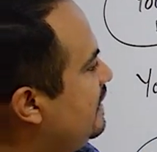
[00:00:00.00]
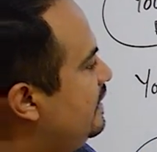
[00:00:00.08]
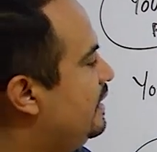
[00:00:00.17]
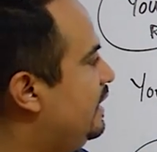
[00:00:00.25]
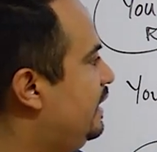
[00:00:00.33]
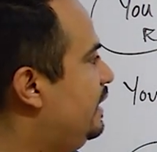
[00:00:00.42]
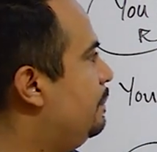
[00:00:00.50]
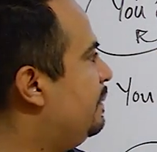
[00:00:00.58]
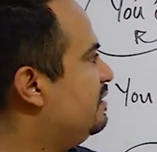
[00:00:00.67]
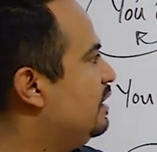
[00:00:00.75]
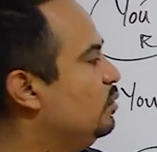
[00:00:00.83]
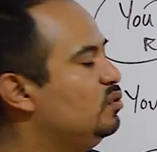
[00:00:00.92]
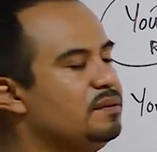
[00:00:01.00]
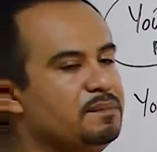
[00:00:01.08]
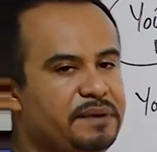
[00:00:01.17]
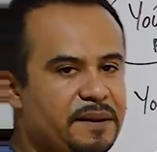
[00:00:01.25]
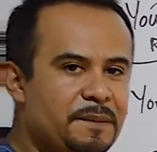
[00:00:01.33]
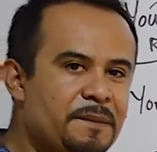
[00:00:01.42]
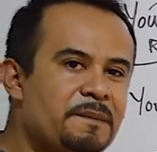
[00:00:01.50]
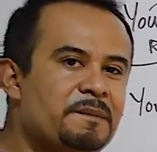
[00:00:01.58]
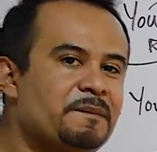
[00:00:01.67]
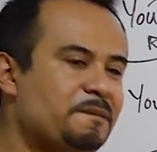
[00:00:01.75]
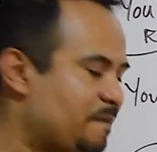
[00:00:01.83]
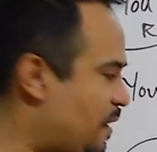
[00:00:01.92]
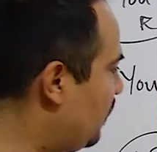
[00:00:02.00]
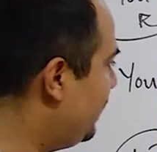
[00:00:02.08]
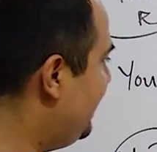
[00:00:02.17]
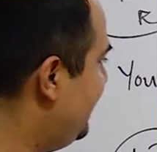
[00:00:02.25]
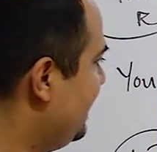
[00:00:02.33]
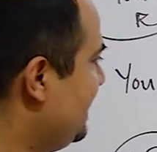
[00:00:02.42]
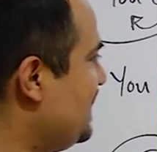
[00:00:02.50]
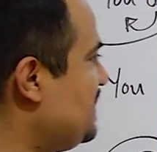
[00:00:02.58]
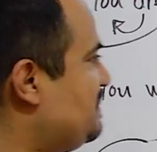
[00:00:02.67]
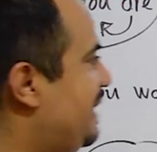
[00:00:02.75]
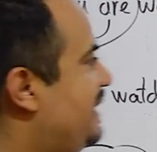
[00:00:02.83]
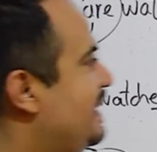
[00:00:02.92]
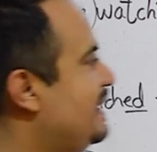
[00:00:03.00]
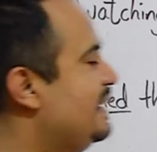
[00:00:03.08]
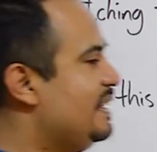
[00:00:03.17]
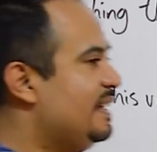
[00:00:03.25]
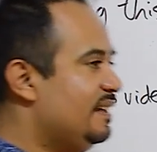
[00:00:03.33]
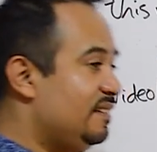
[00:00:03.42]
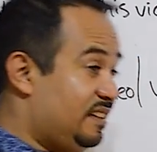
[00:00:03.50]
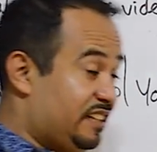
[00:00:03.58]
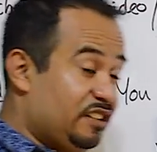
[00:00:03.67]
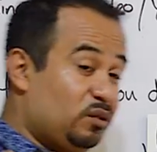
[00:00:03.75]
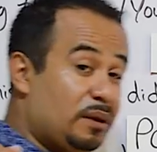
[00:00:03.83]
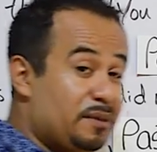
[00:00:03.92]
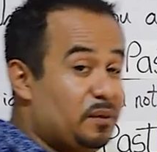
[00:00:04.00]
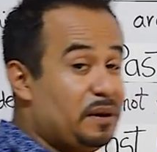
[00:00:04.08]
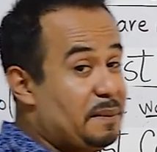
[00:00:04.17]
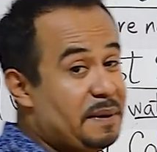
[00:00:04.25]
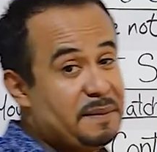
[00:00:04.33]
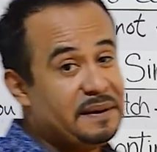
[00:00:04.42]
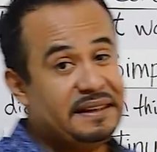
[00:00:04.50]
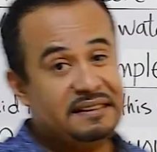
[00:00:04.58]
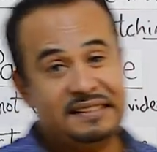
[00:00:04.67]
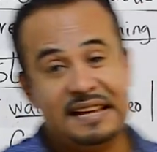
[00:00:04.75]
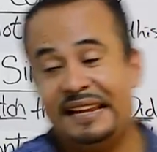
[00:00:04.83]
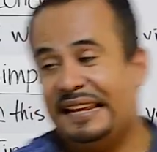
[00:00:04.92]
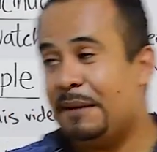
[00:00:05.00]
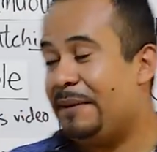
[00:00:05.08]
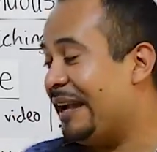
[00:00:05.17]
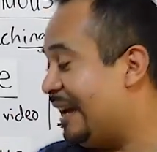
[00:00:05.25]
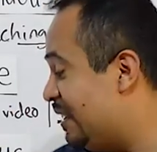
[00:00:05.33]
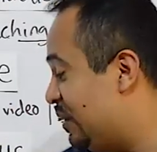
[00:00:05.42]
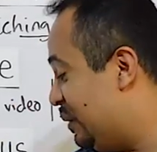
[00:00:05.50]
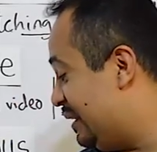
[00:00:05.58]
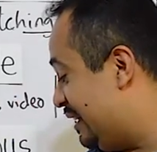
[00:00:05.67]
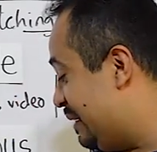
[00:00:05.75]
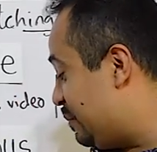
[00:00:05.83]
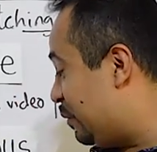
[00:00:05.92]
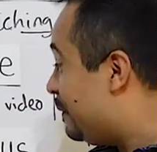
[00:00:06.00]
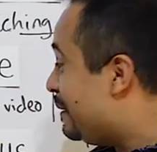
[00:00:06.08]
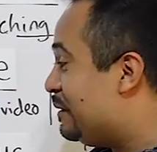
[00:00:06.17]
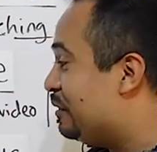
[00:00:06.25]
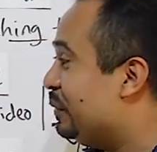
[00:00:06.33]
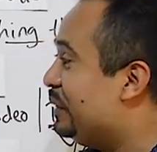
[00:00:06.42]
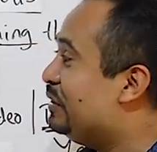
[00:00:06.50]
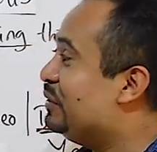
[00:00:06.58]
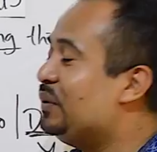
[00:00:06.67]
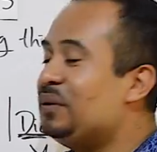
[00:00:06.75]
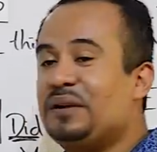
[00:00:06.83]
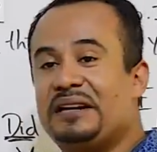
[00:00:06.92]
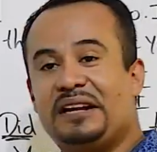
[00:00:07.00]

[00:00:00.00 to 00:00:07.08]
did en el pasado simple. ¿Ok? Bien. Si tienes un amigo en la prepa que está navegando, que tiene problemas con esto,